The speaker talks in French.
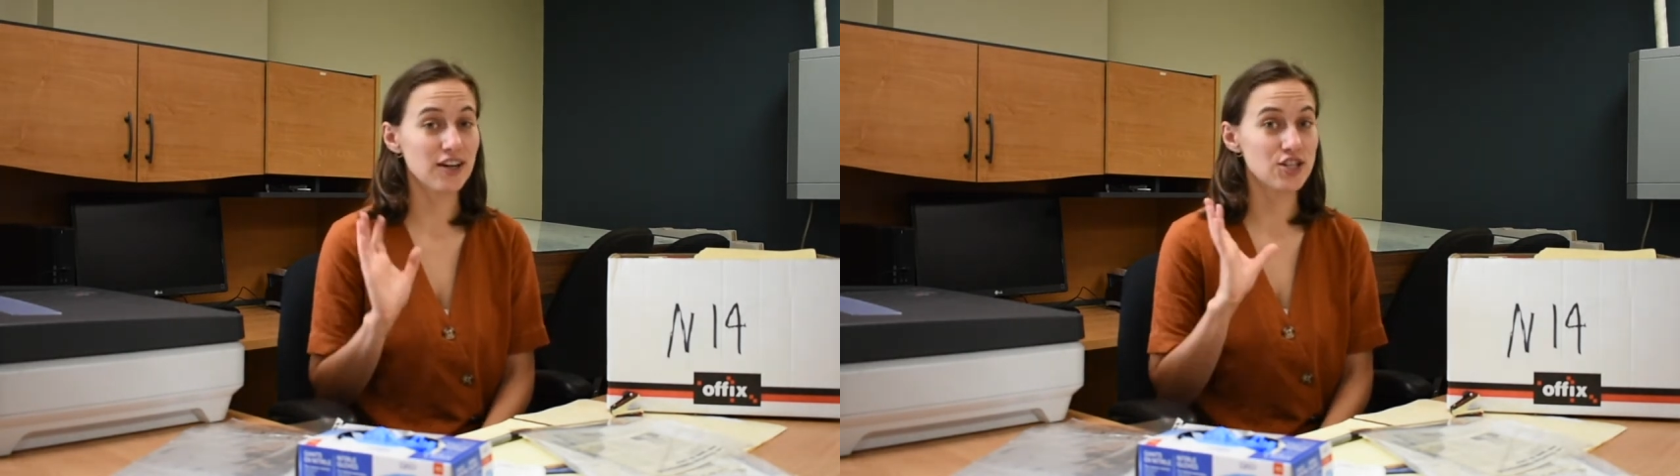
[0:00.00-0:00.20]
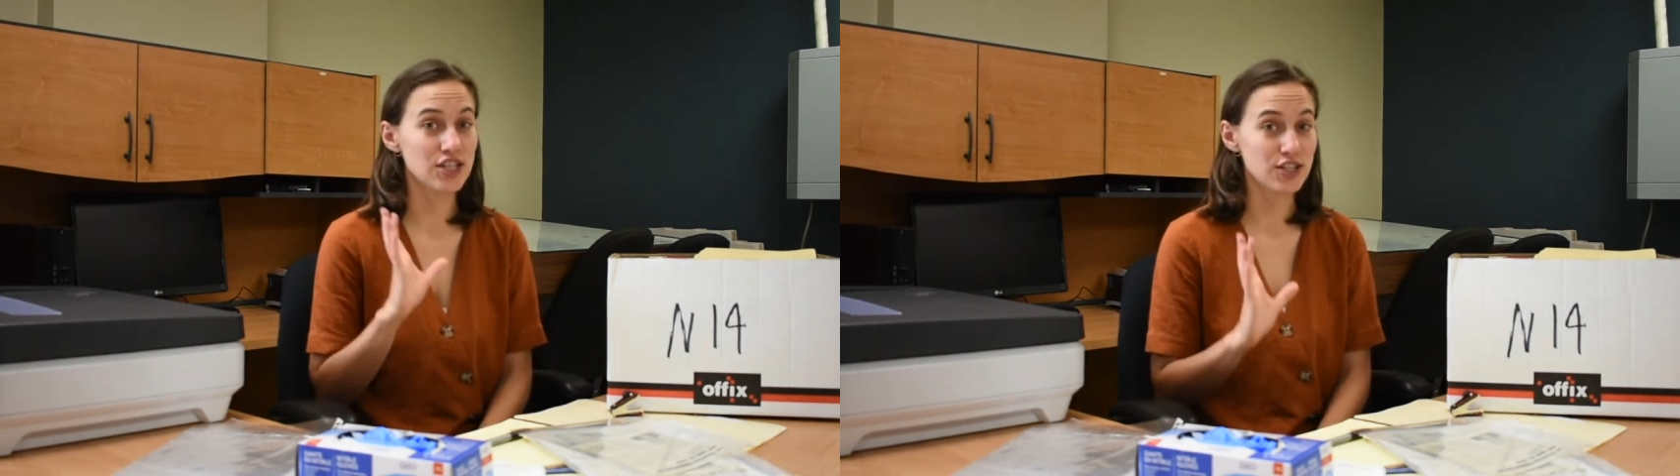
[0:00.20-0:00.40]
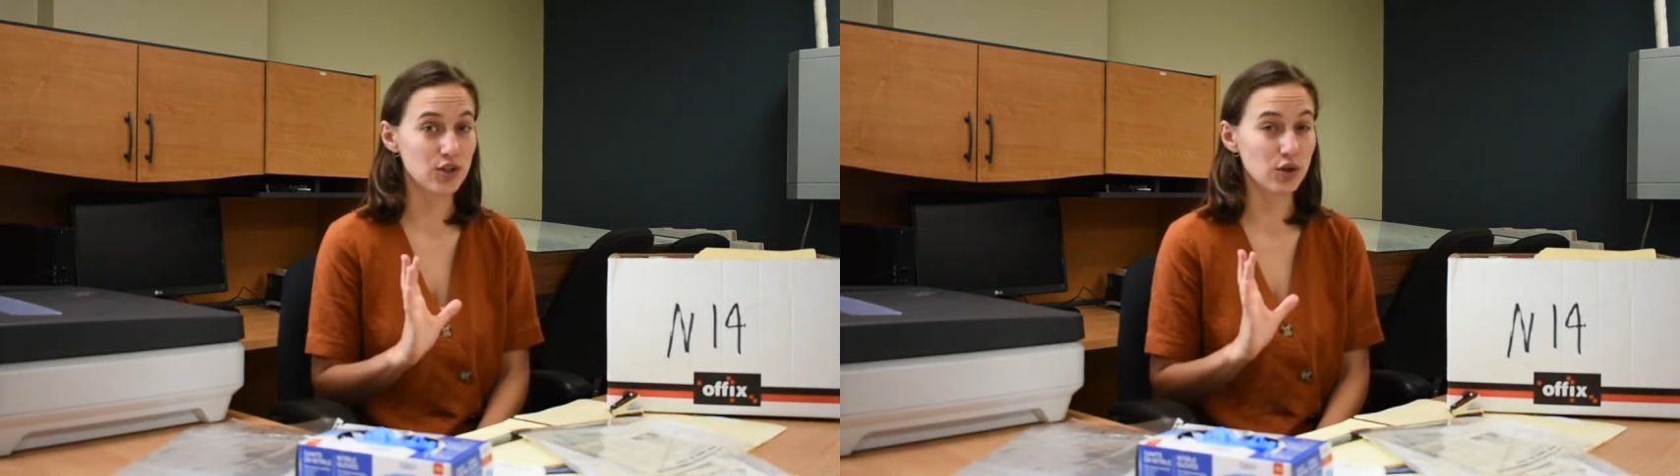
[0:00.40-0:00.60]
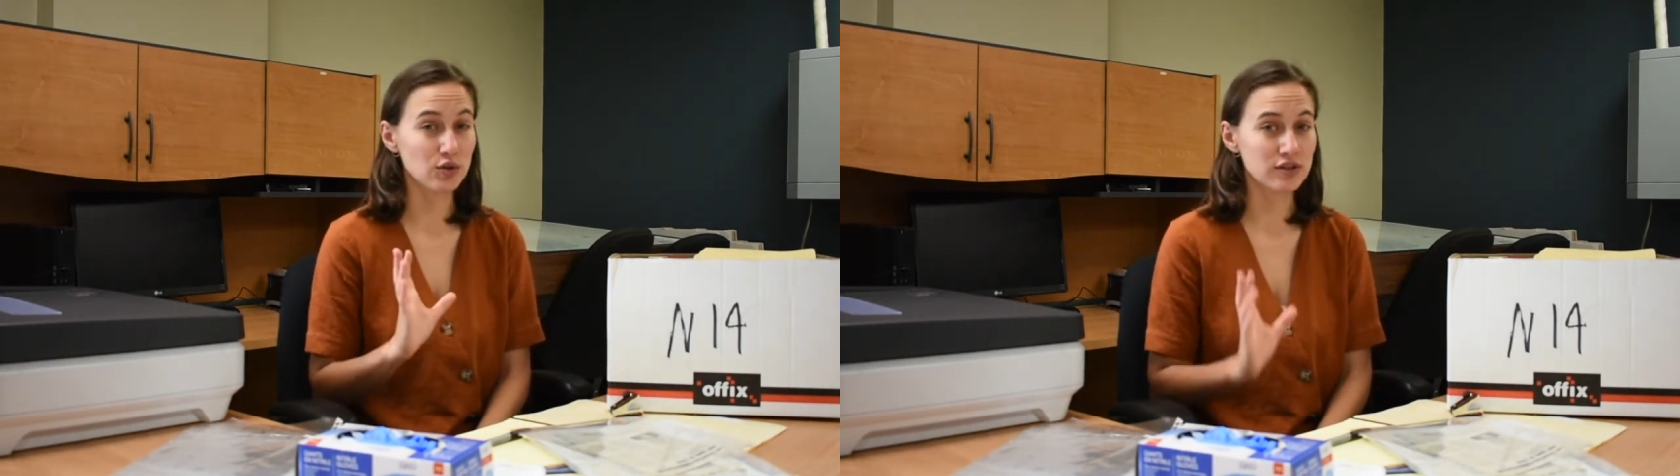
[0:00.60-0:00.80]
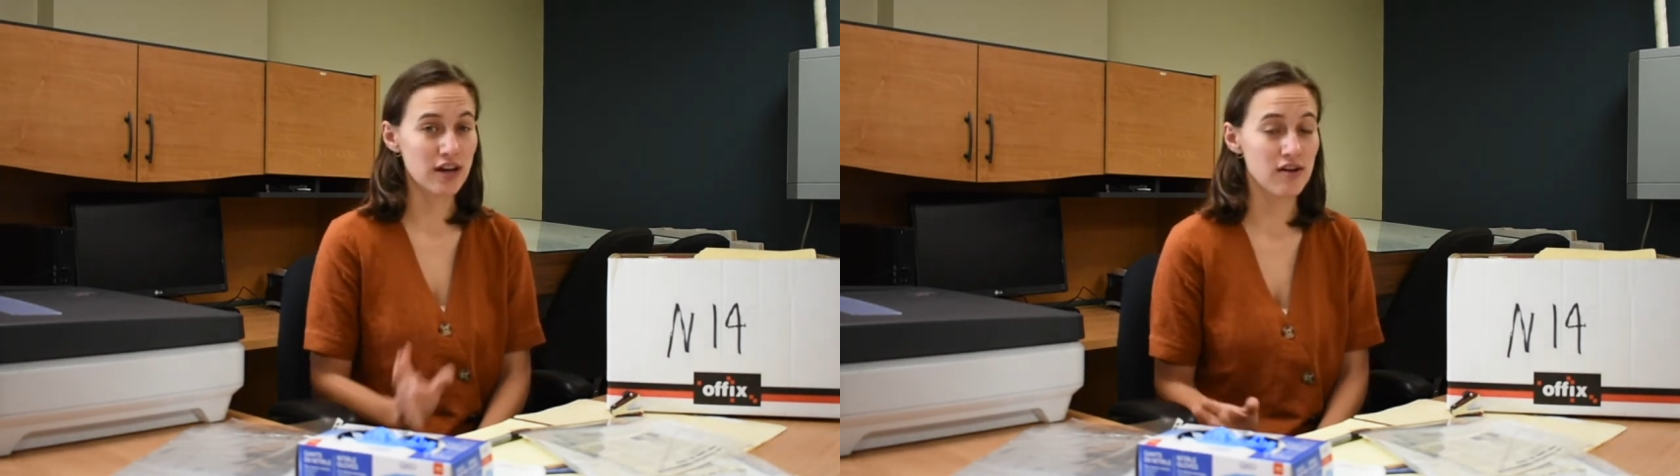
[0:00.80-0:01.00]
ranger ce
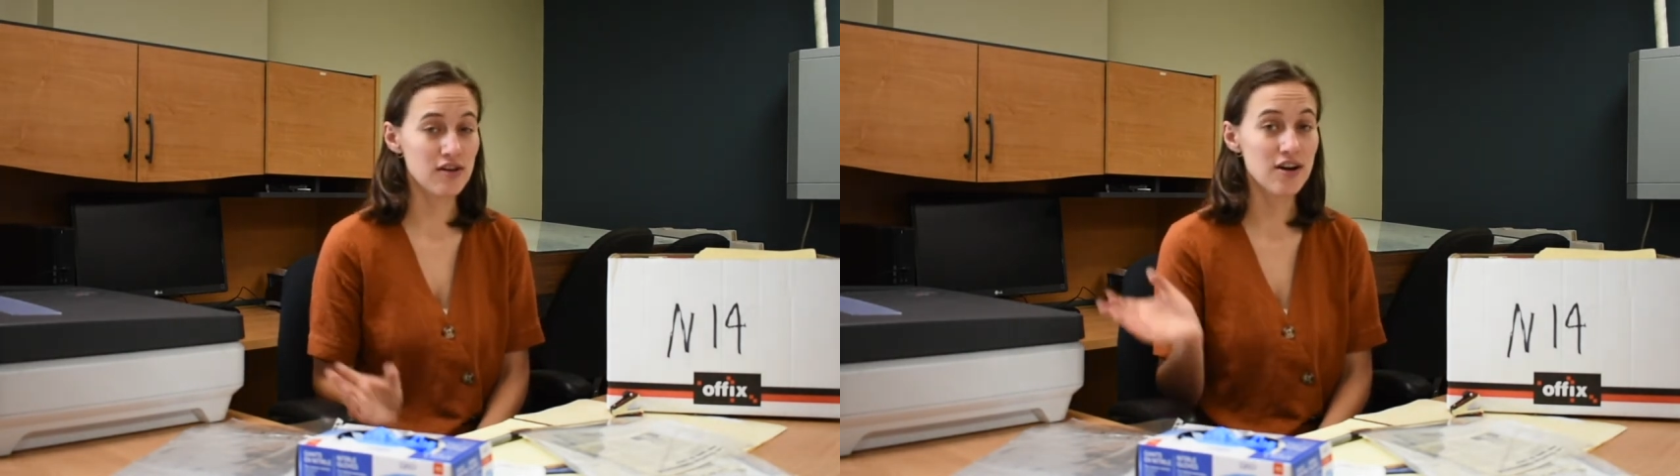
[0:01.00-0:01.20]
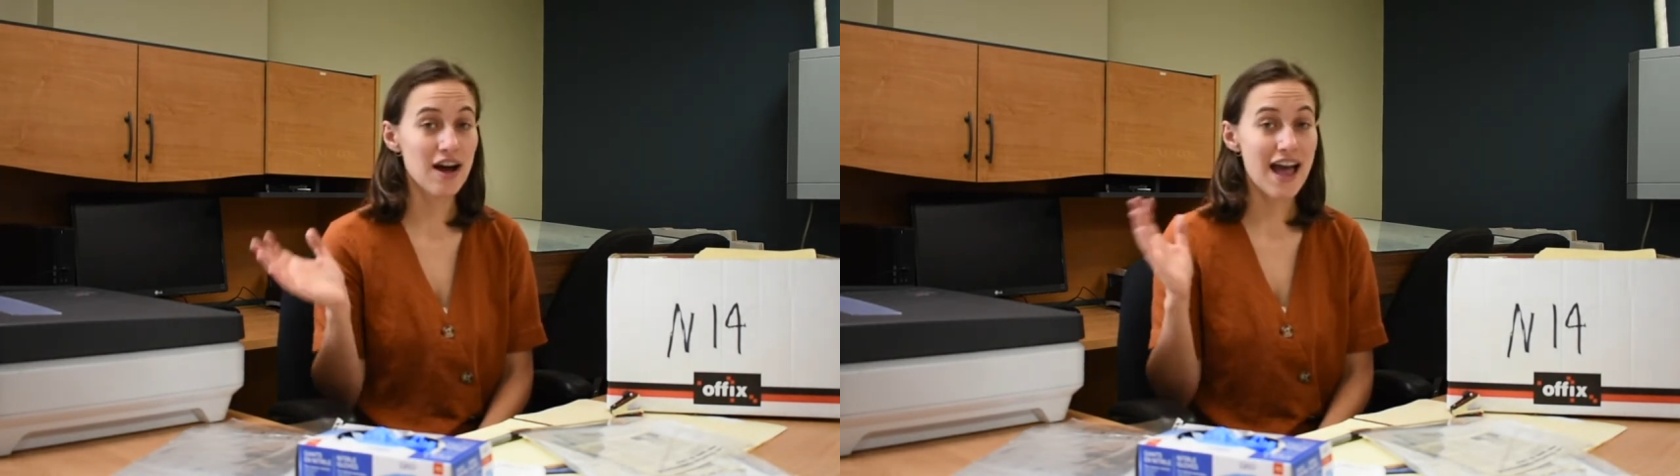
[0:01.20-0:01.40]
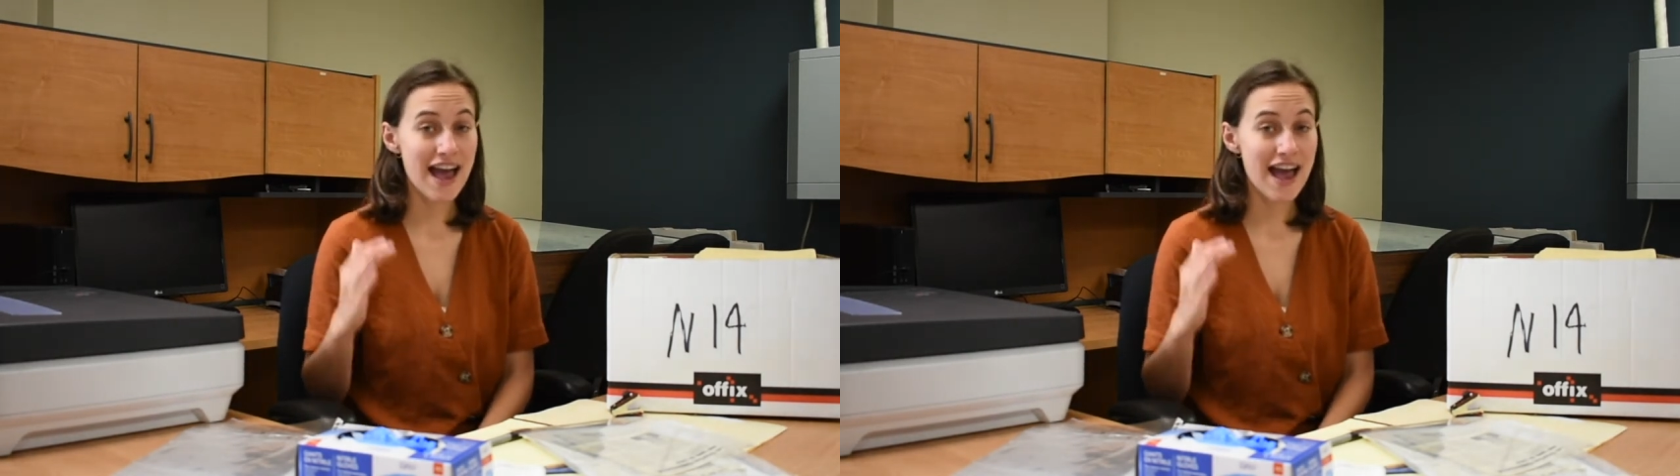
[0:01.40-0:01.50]
contenant-là